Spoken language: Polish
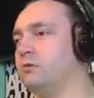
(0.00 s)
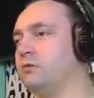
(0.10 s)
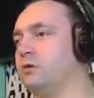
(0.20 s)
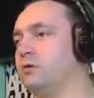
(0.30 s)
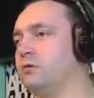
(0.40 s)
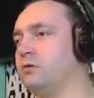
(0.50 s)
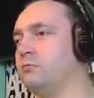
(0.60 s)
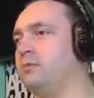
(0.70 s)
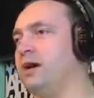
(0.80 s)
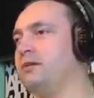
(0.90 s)
O,
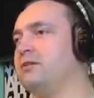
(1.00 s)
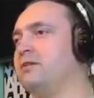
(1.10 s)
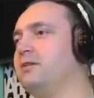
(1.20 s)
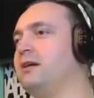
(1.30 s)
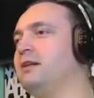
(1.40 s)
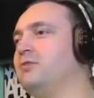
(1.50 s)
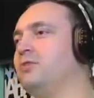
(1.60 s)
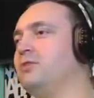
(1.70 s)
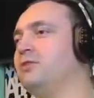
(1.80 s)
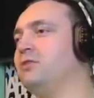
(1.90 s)
patrz. Jeden tu,
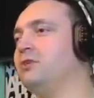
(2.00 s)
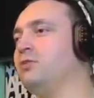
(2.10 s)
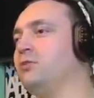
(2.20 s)
drugi tu